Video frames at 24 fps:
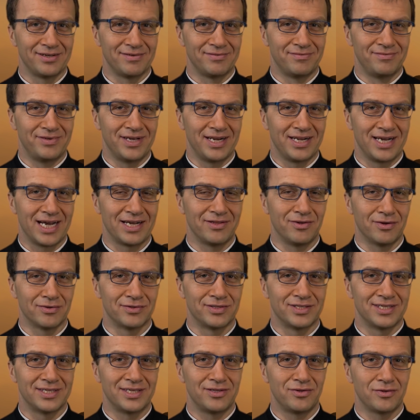
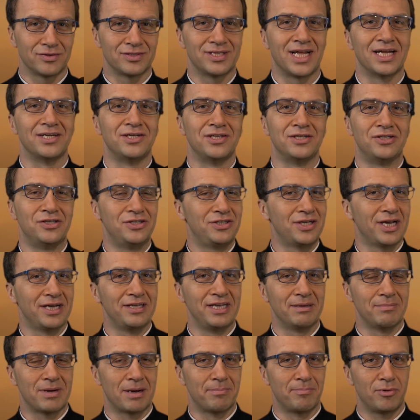Wielkanocy, to znaczy dzisiaj
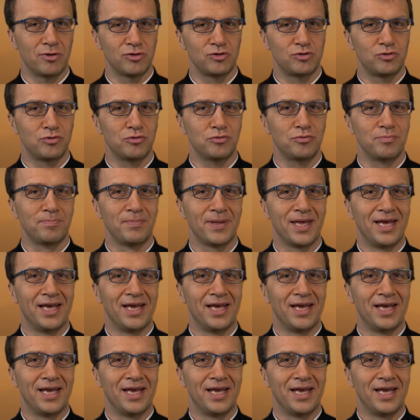nie ma postu.